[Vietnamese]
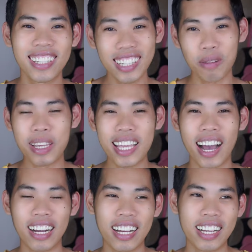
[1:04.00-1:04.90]
tức là bây
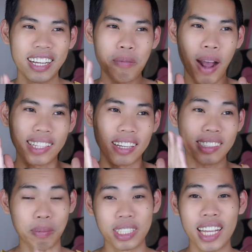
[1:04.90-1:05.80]
giờ các bạn
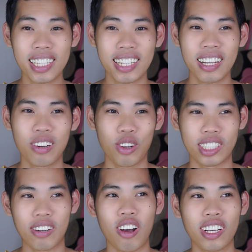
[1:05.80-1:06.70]
thực tập sinh và
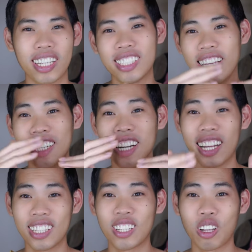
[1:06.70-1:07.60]
sau đó sẽ chuyển
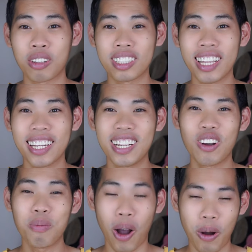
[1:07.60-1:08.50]
lên tộc cư tê
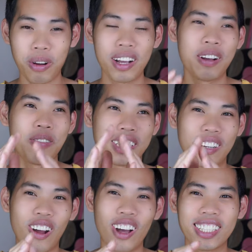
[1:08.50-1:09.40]
Gino 1 và
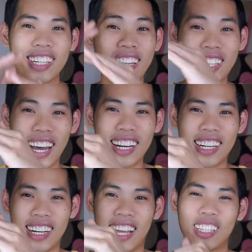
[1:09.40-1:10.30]
sau đó sẽ nâng lên
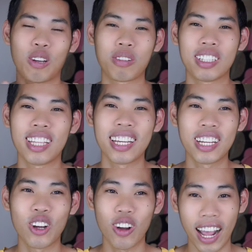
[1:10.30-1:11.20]
là tộc cư tê
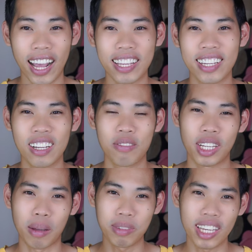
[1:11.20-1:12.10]
Gino 2
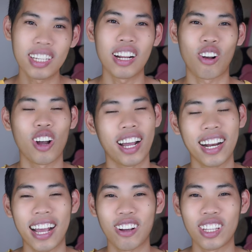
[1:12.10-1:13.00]
và thậm chí là có khả
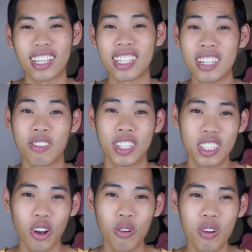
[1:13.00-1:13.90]
năng có thể xin được
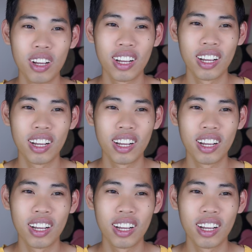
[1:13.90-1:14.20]
vĩnh trú